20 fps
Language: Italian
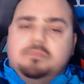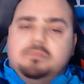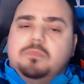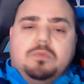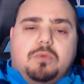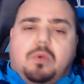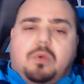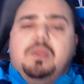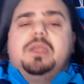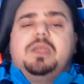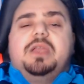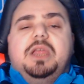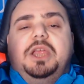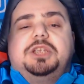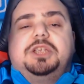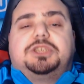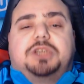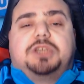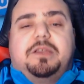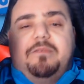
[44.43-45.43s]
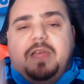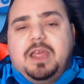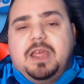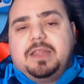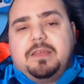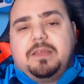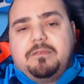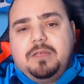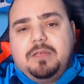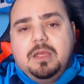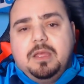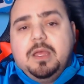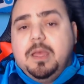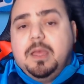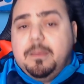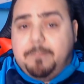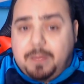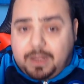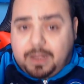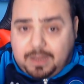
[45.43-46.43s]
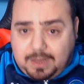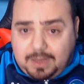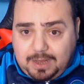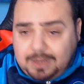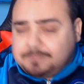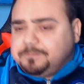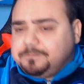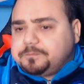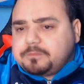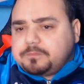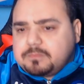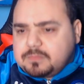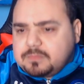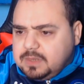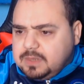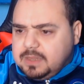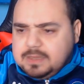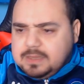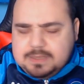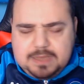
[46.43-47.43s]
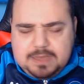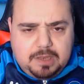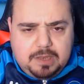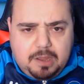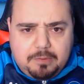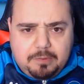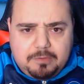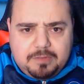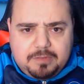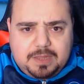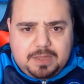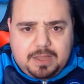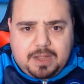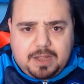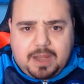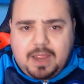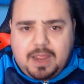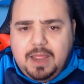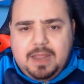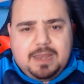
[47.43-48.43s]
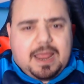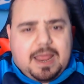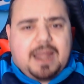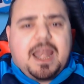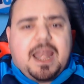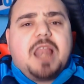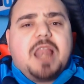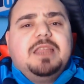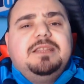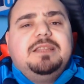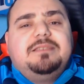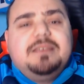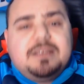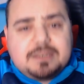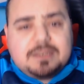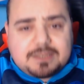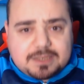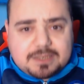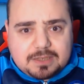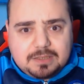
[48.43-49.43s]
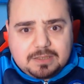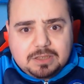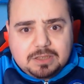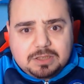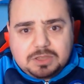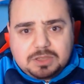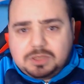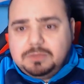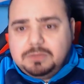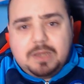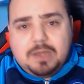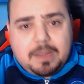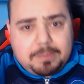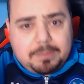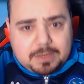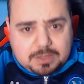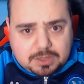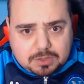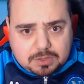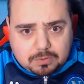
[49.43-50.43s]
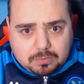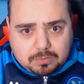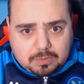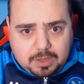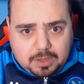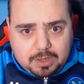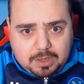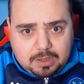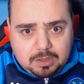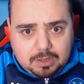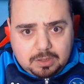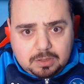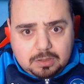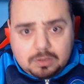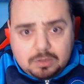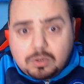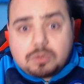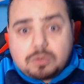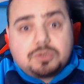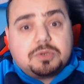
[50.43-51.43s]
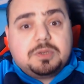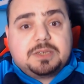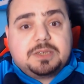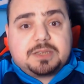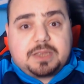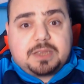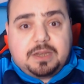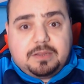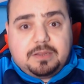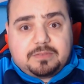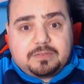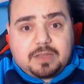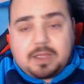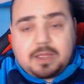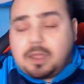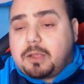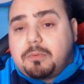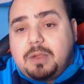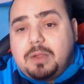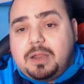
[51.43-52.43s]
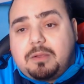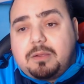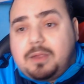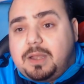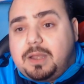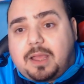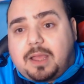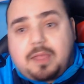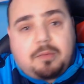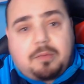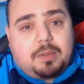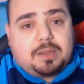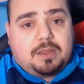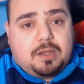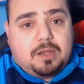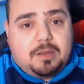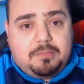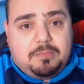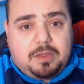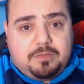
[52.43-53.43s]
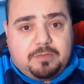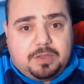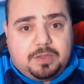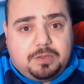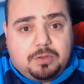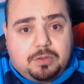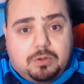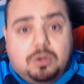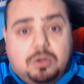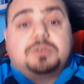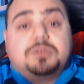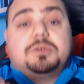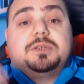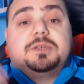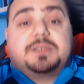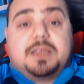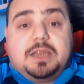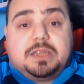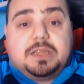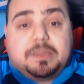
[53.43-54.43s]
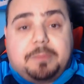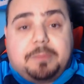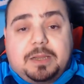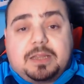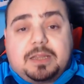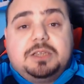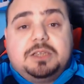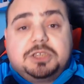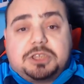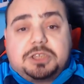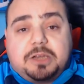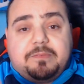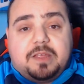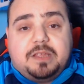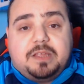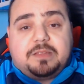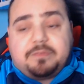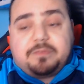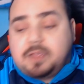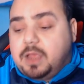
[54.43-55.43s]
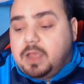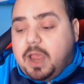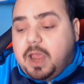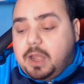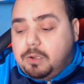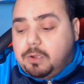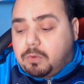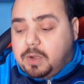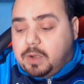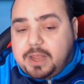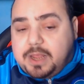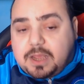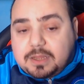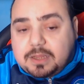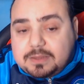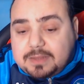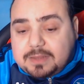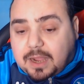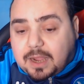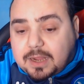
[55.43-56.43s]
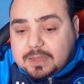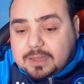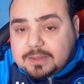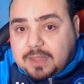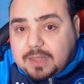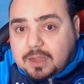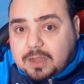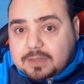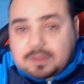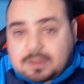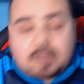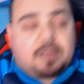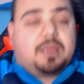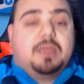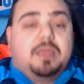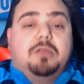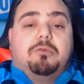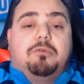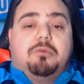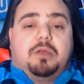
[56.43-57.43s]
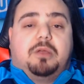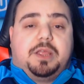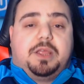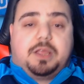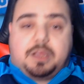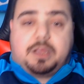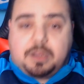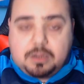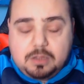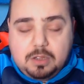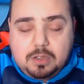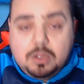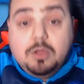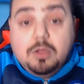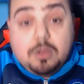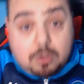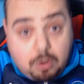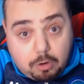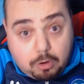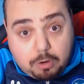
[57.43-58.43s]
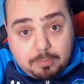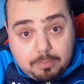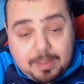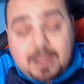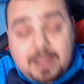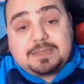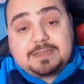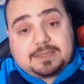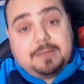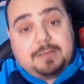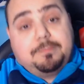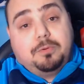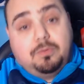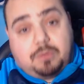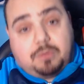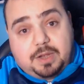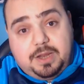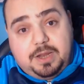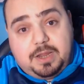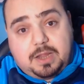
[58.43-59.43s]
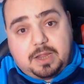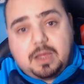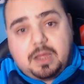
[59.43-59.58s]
Quindi iscrivetevi perché se andiamo a vedere gli analytics, le persone non sono iscritte, che que- quelle che guardano i miei video non sono iscritte, pertanto iscrivetevi e un clic, tac tac tac e un clic. Come è sempre un clic,